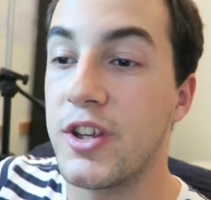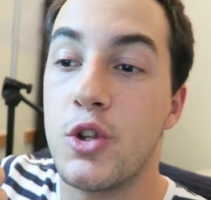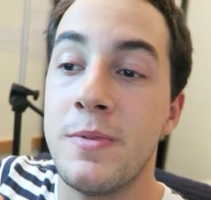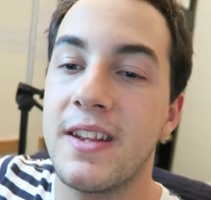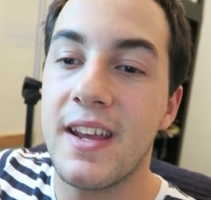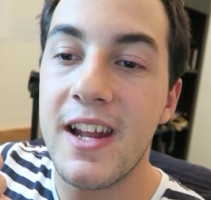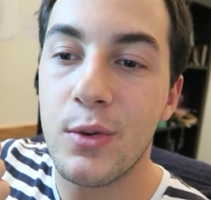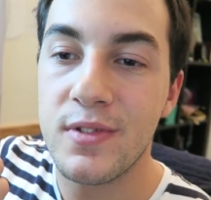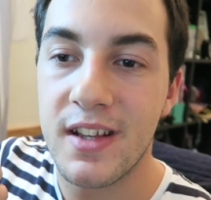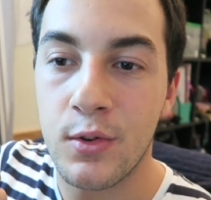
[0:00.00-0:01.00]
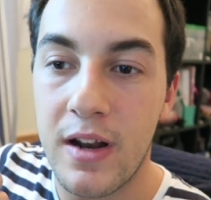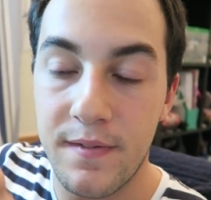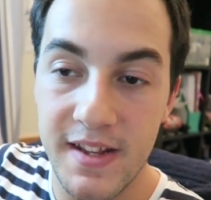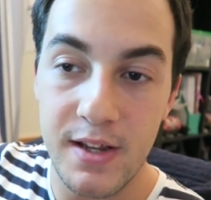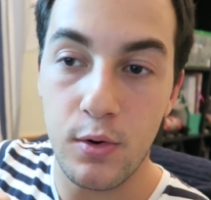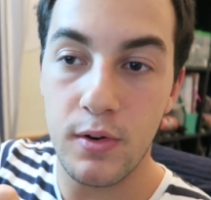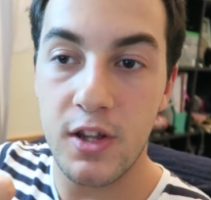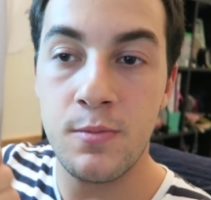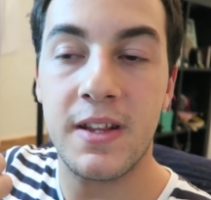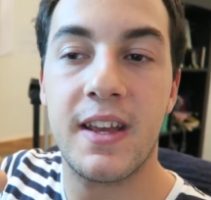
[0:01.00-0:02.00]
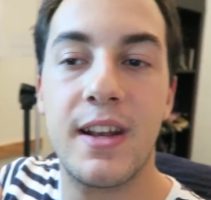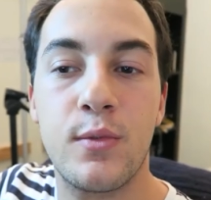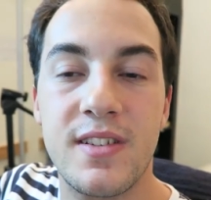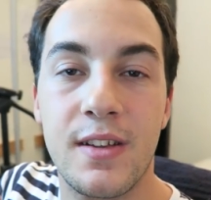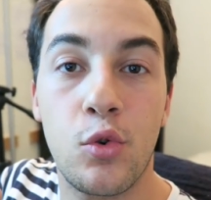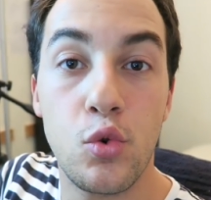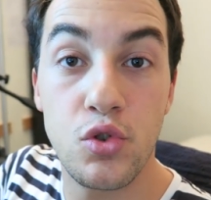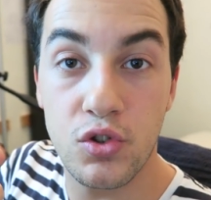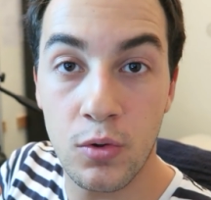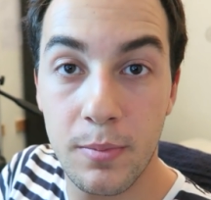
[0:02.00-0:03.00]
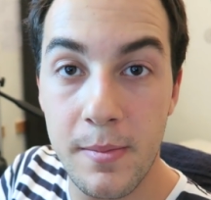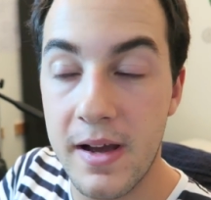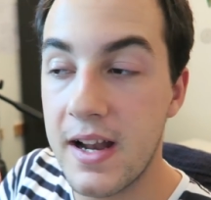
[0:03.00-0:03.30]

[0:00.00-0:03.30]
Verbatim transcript: Donc il y a du matériel concernant la vidéo, il y a du matériel concernant le son pas